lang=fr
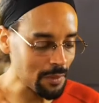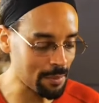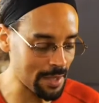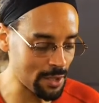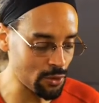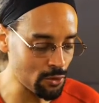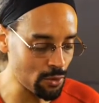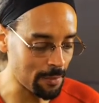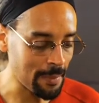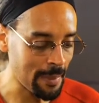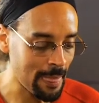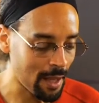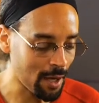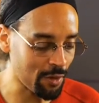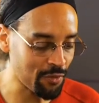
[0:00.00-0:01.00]
Bien sûr.
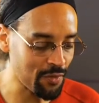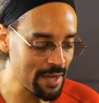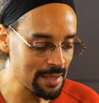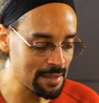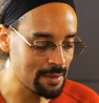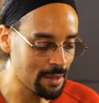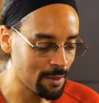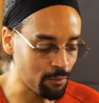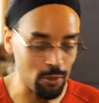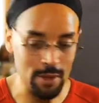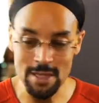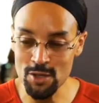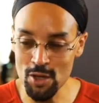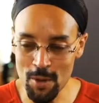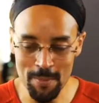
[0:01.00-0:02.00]
En fait, pour
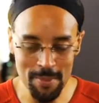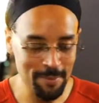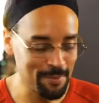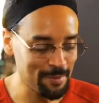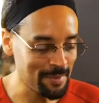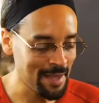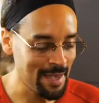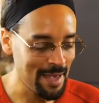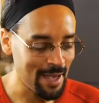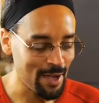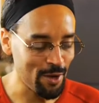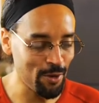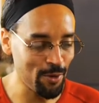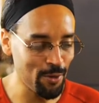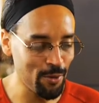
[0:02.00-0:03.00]
les hommes,
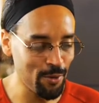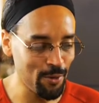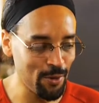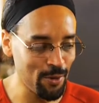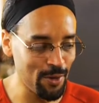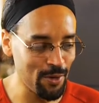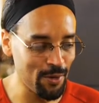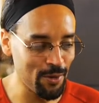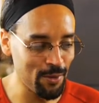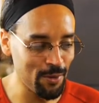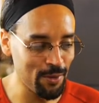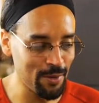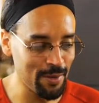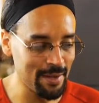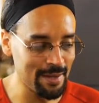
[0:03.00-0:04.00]
euh,
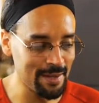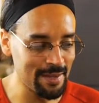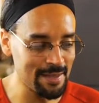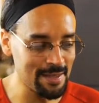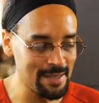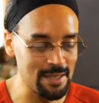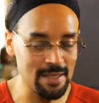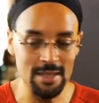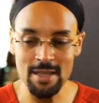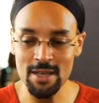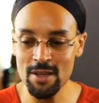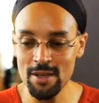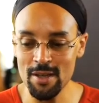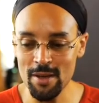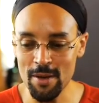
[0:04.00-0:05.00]
euh, si c'est
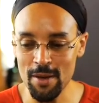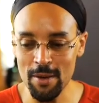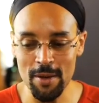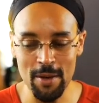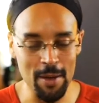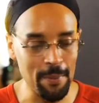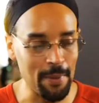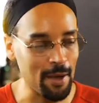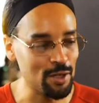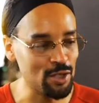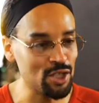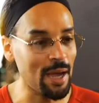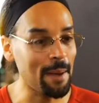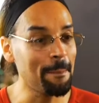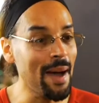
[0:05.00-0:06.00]
un, un,
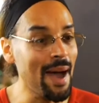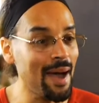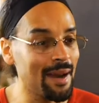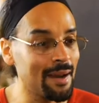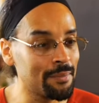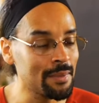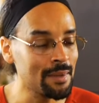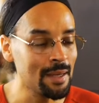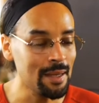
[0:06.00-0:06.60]
chat mâle.